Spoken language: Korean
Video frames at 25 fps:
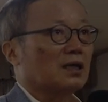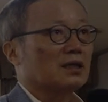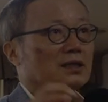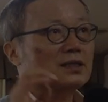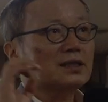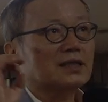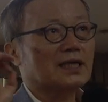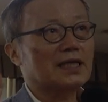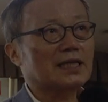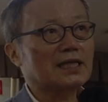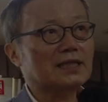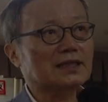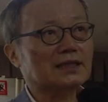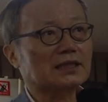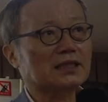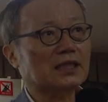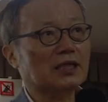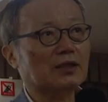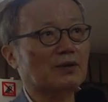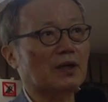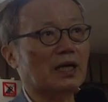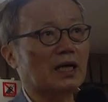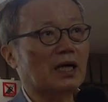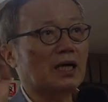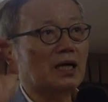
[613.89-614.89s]

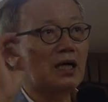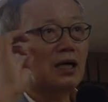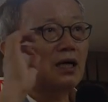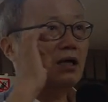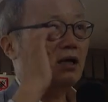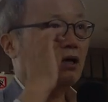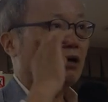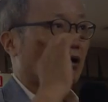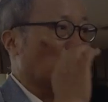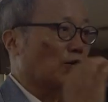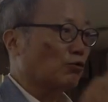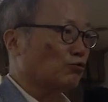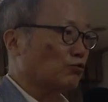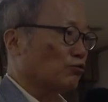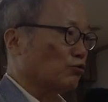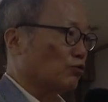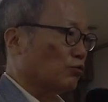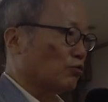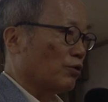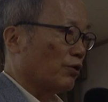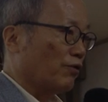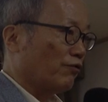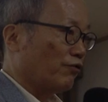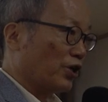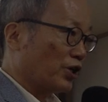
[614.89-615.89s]
실제와 허구,
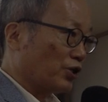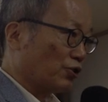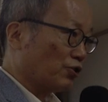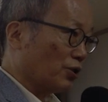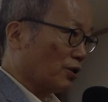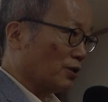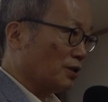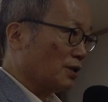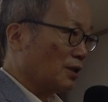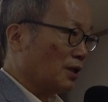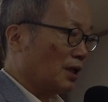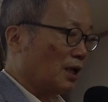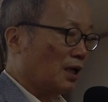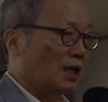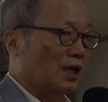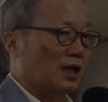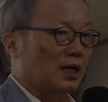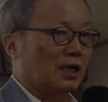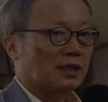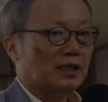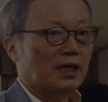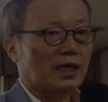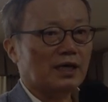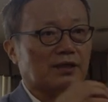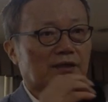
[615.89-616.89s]

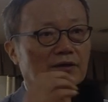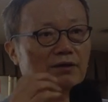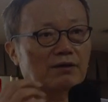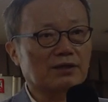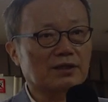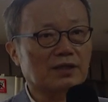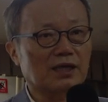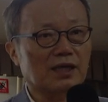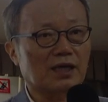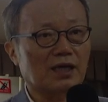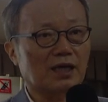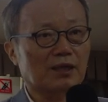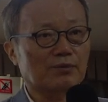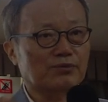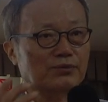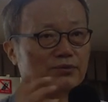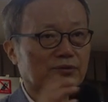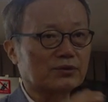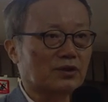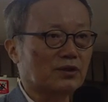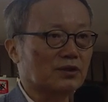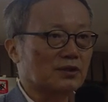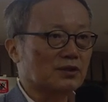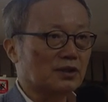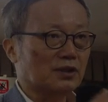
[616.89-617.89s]
팩션내 경계가
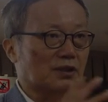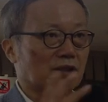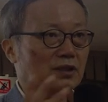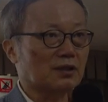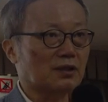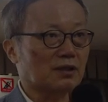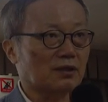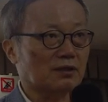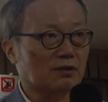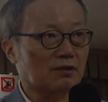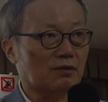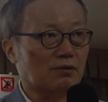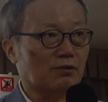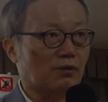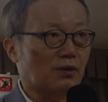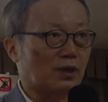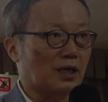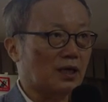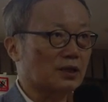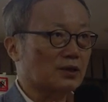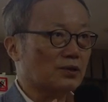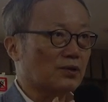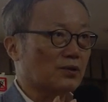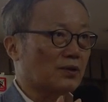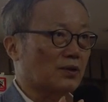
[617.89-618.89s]
무너지는 것을
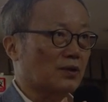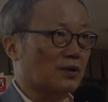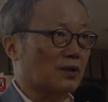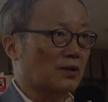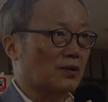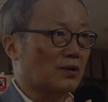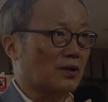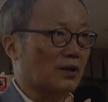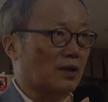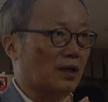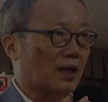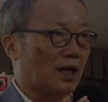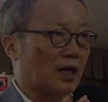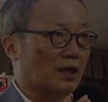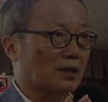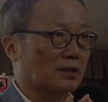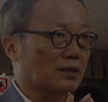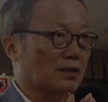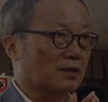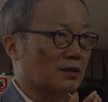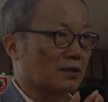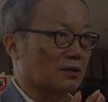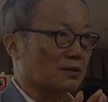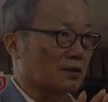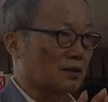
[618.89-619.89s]

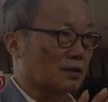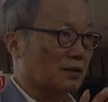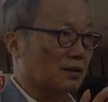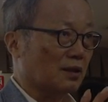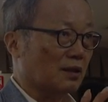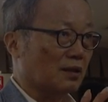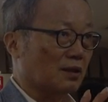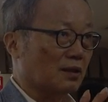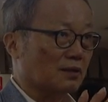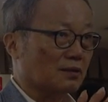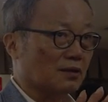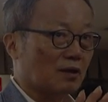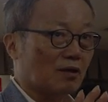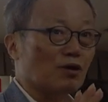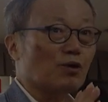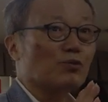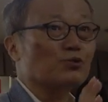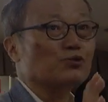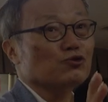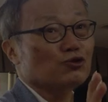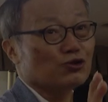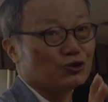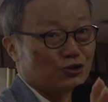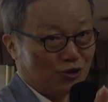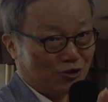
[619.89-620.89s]
활용하는 것은
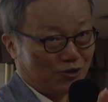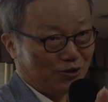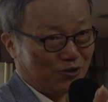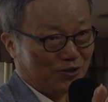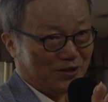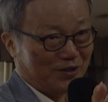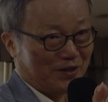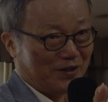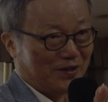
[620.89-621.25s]
상업주의죠.